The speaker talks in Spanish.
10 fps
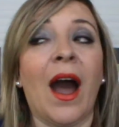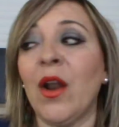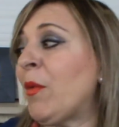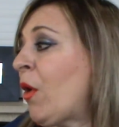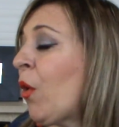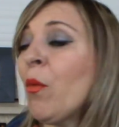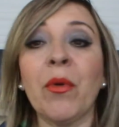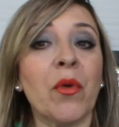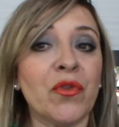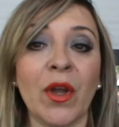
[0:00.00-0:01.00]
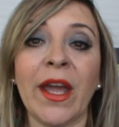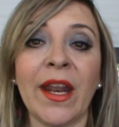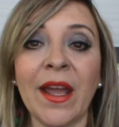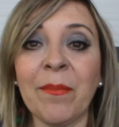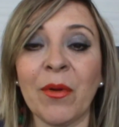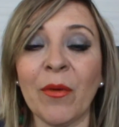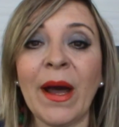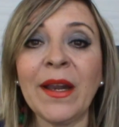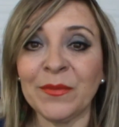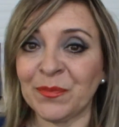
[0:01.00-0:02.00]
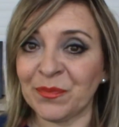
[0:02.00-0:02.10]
a lo mejor algún producto que queráis probar.